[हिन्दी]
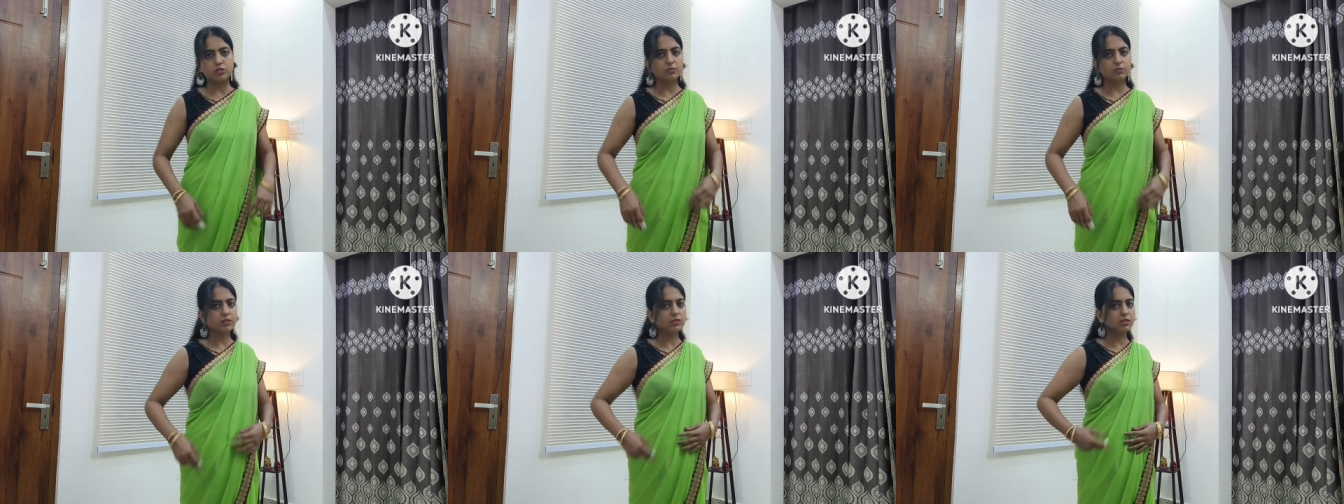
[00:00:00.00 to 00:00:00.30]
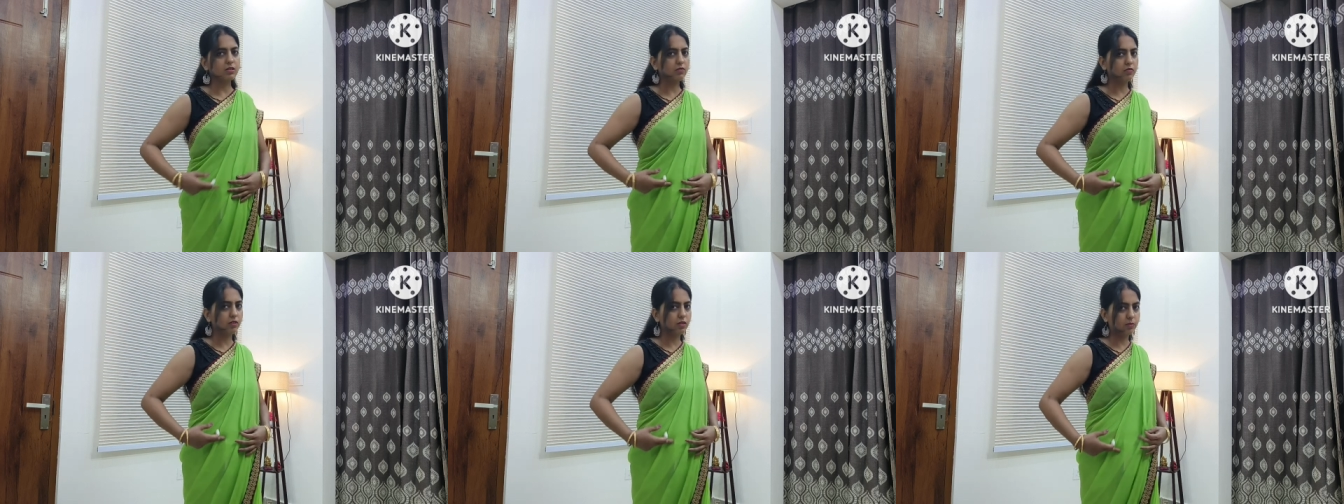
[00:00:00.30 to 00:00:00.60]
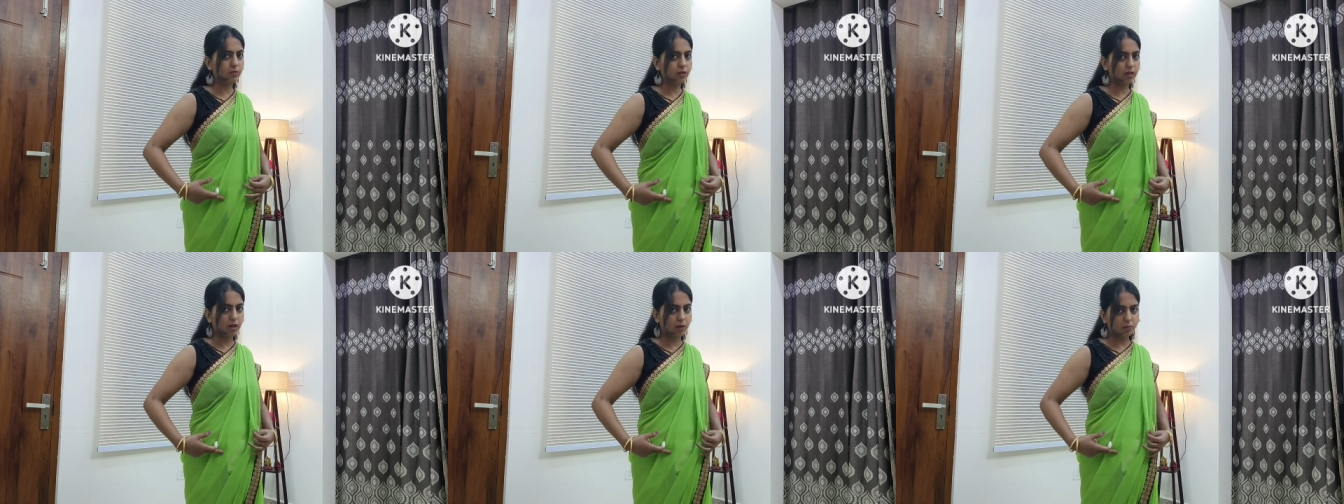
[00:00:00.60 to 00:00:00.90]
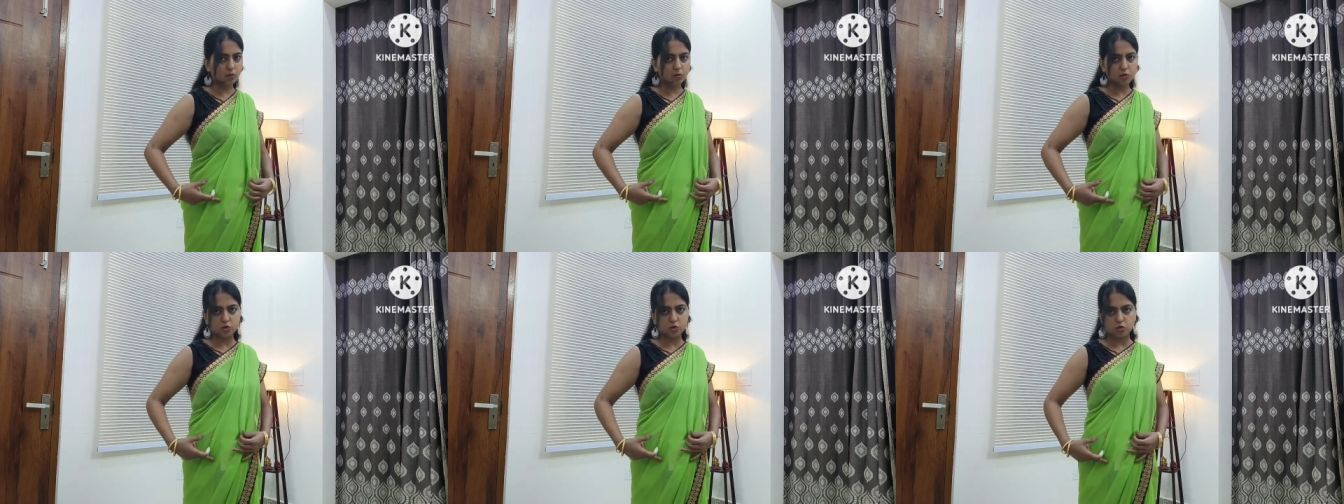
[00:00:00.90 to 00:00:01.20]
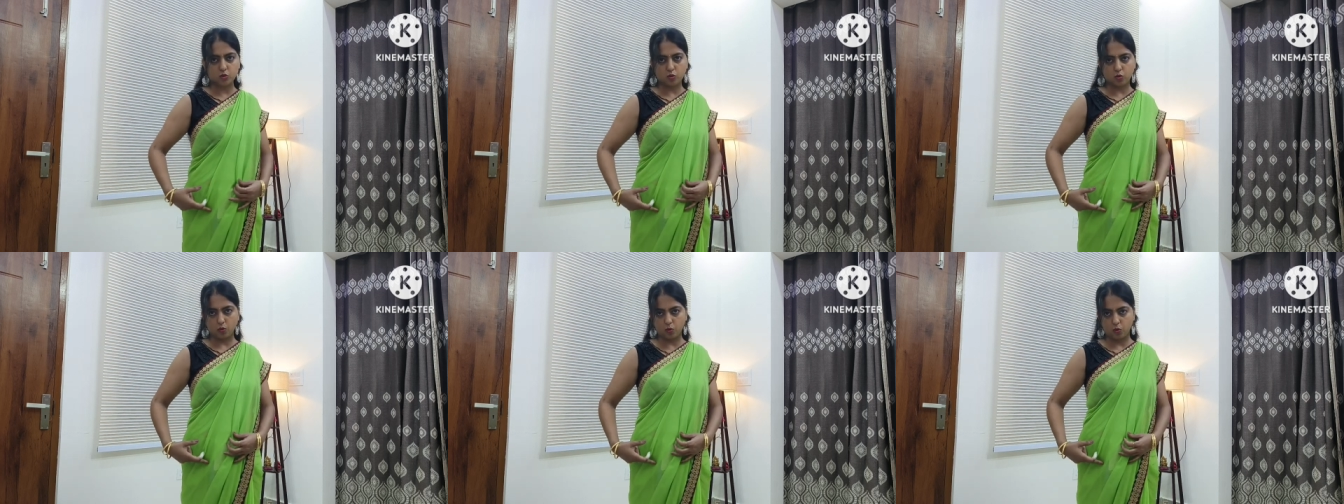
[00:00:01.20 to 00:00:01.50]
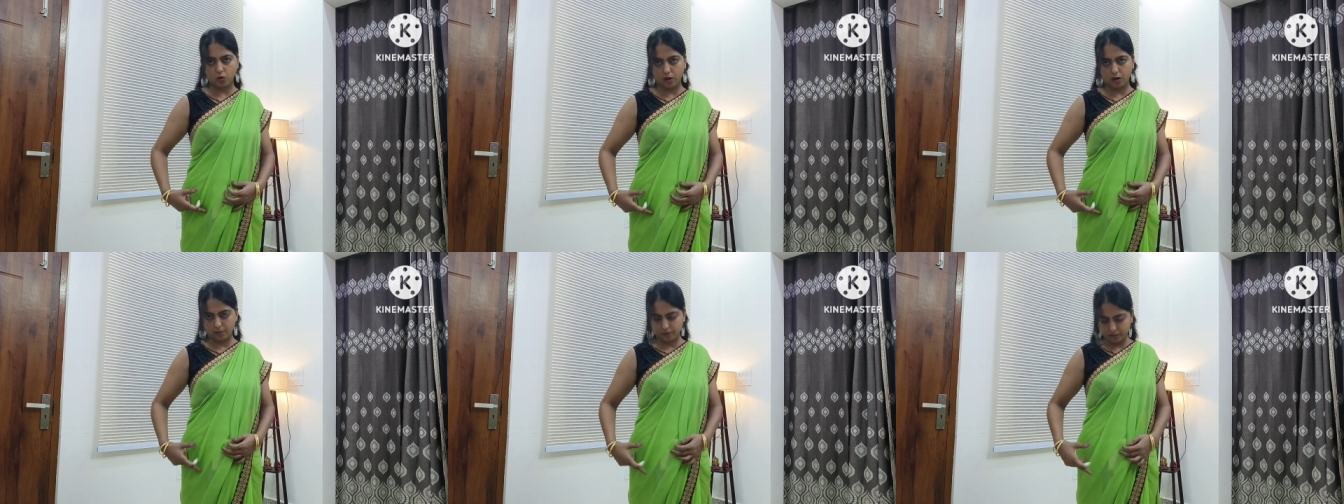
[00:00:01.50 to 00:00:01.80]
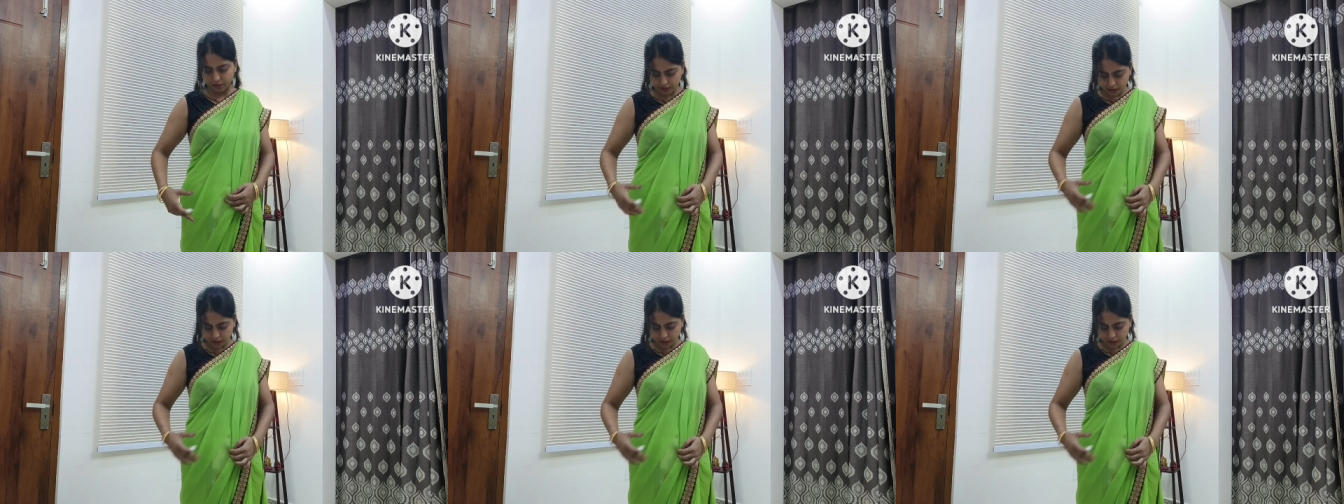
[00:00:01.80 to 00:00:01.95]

इसमें से फिर भी आपको शो होगा